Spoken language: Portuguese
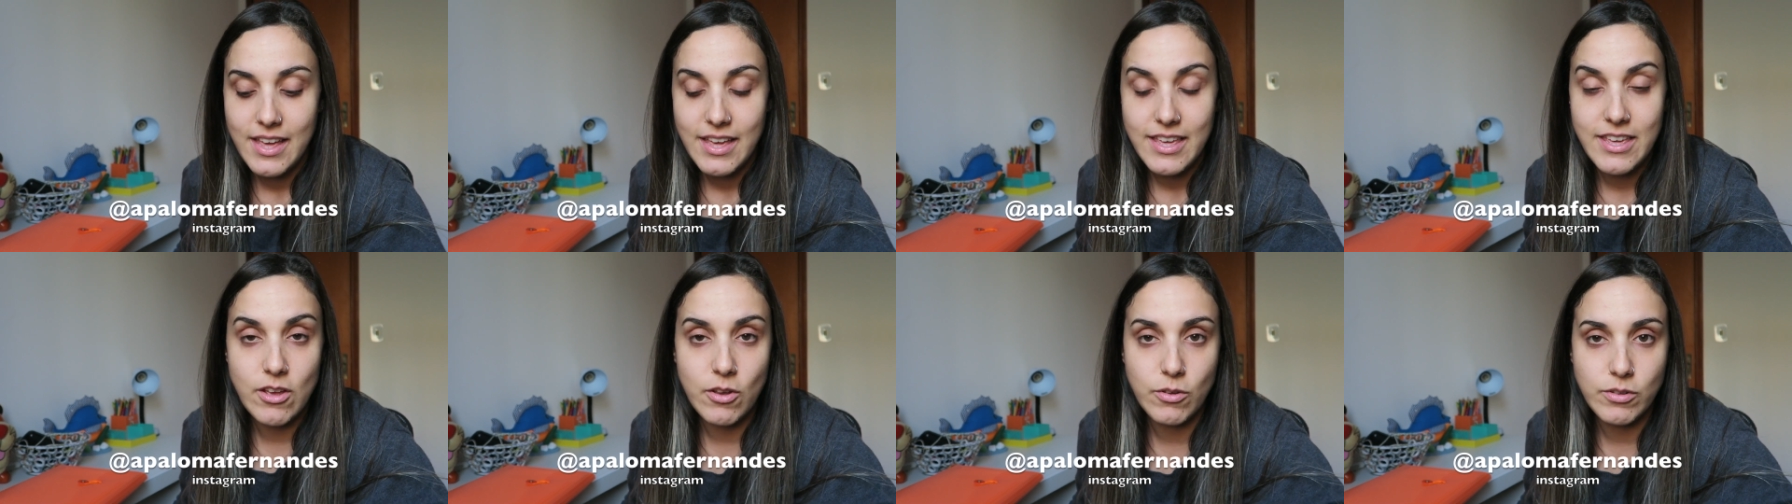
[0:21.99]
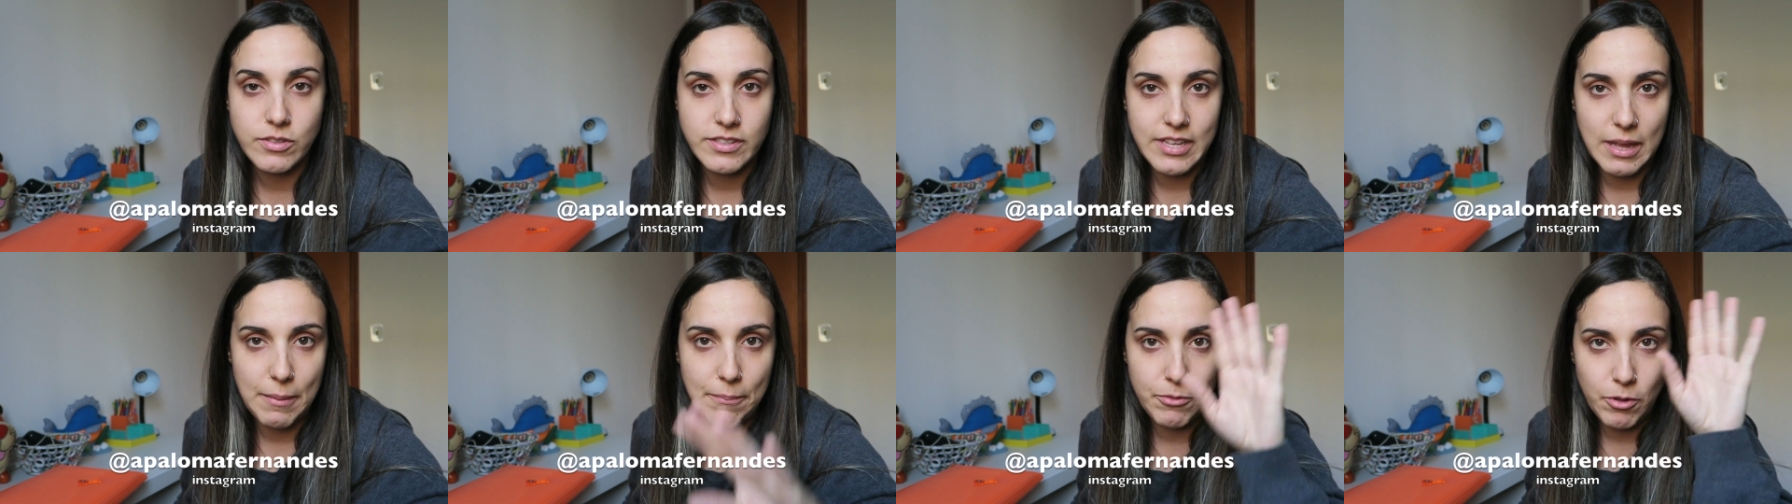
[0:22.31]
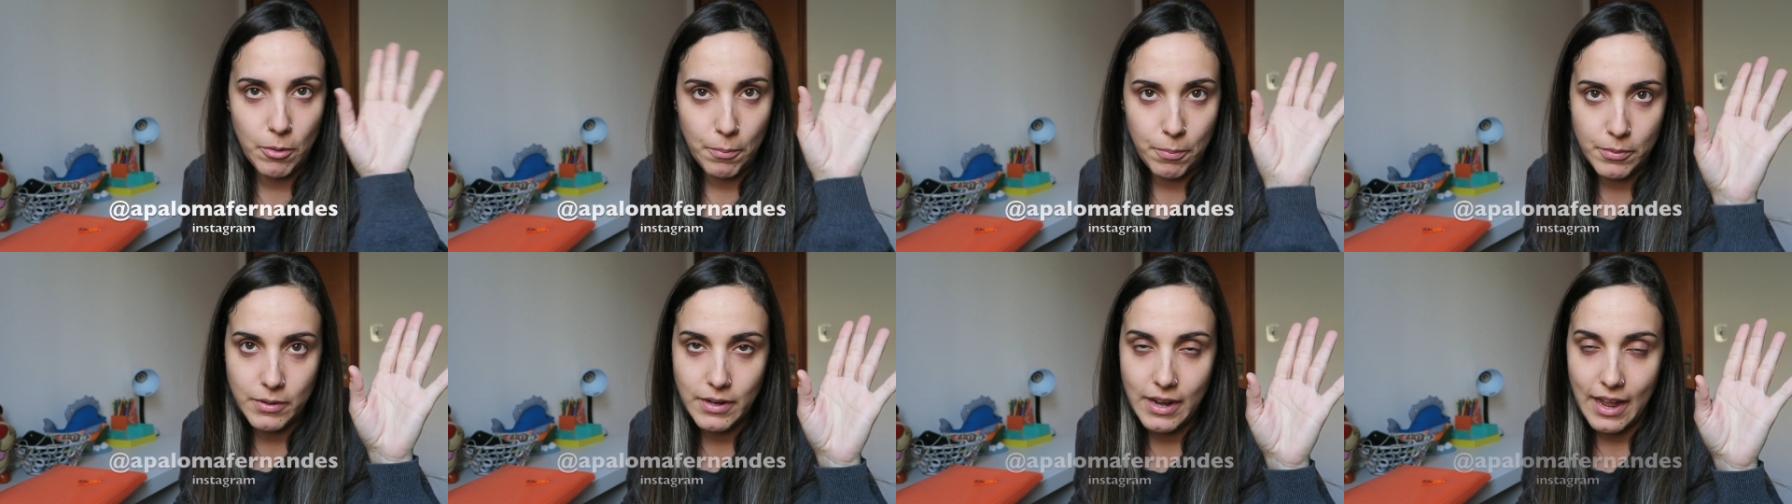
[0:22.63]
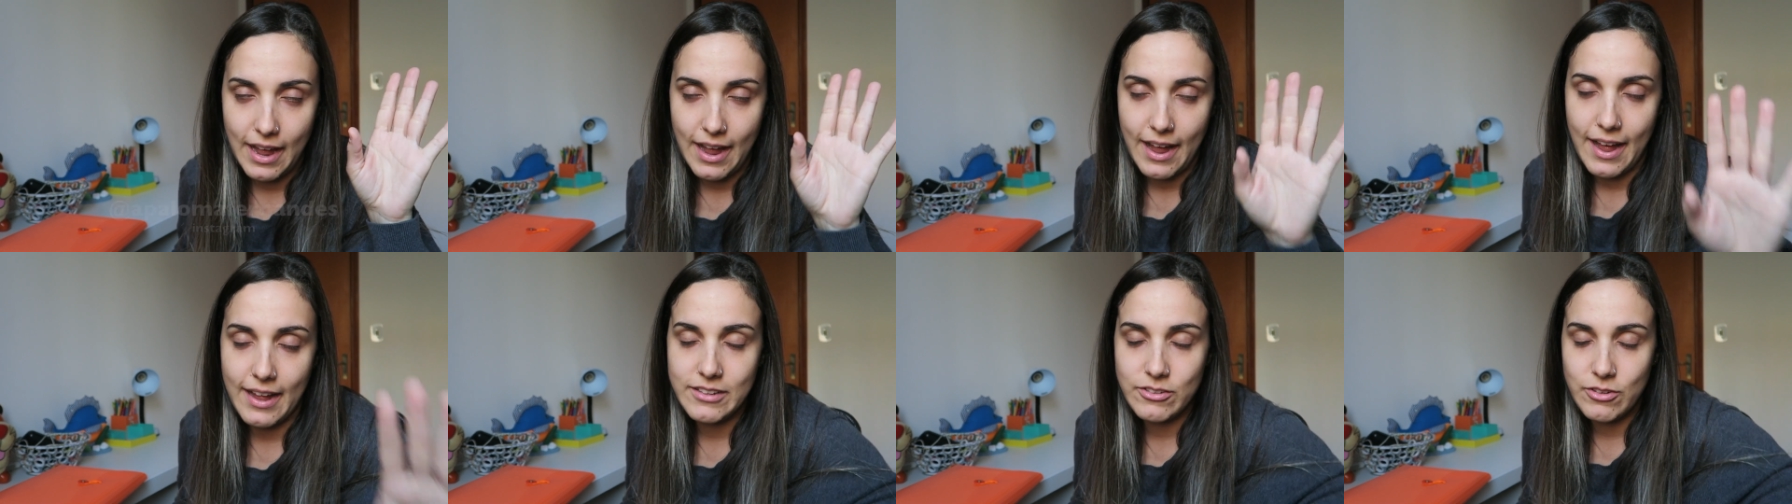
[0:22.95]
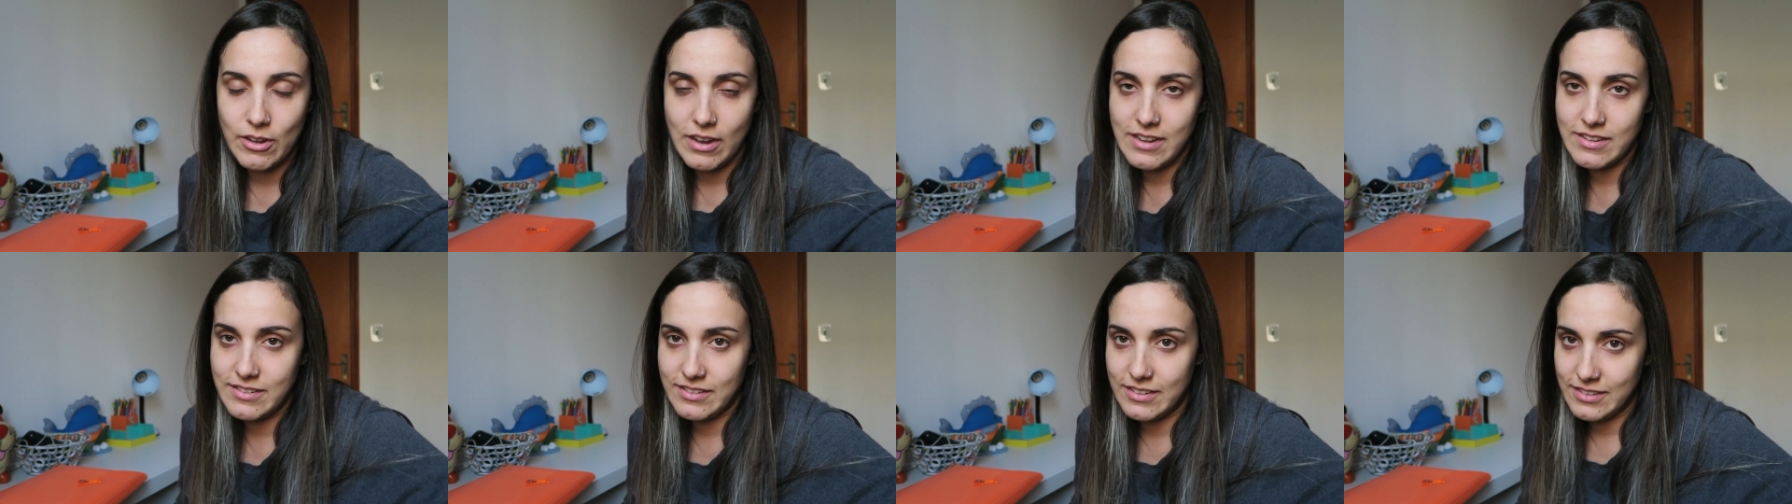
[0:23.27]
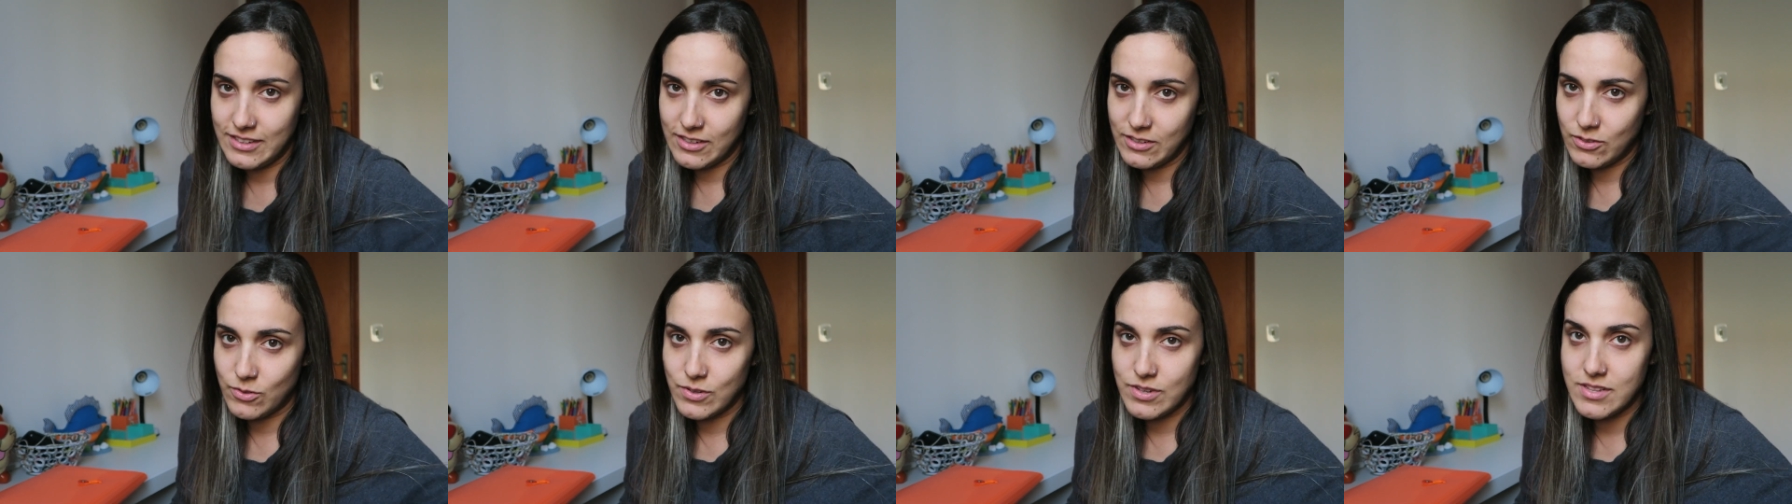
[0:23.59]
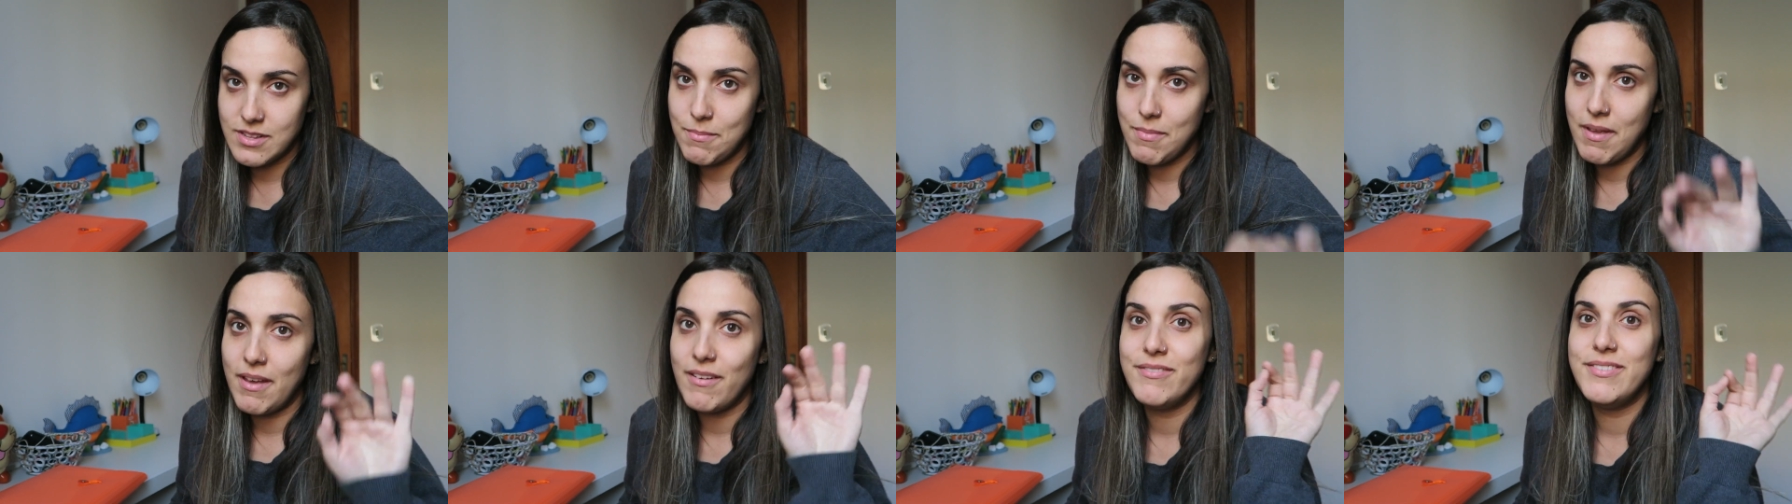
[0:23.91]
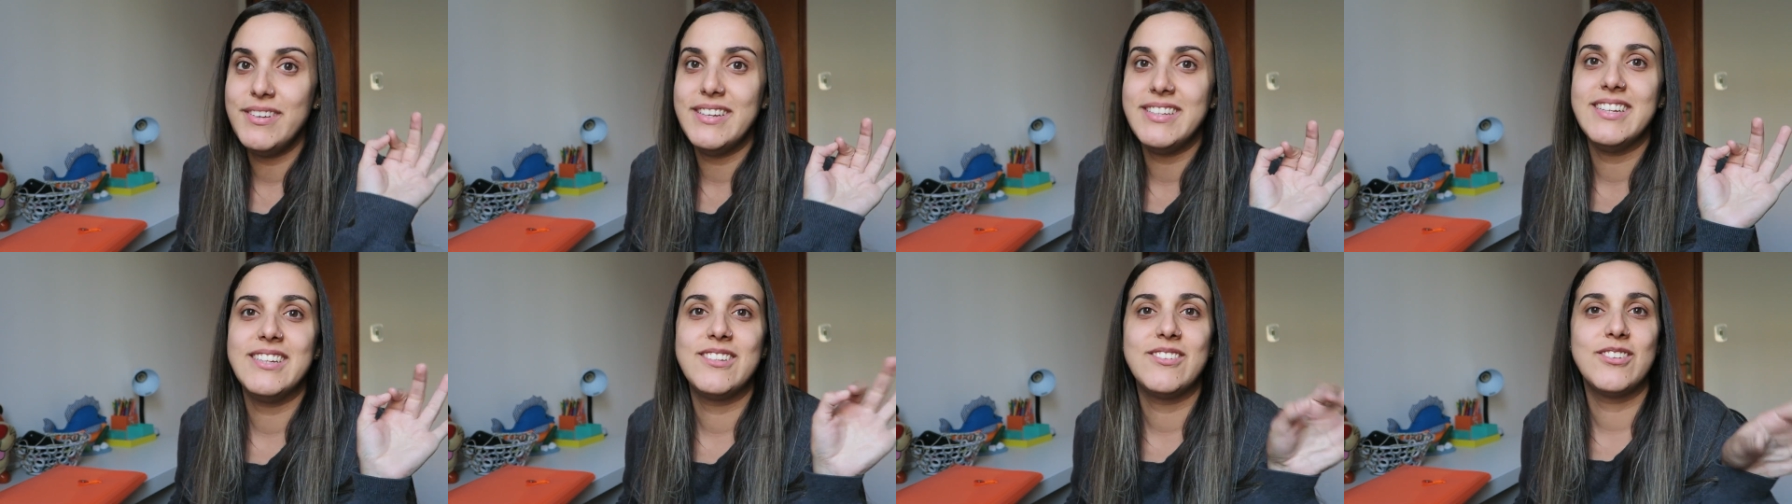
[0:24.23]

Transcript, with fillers: E eu sempre tô por lá, atualizando as coisas da minha vida.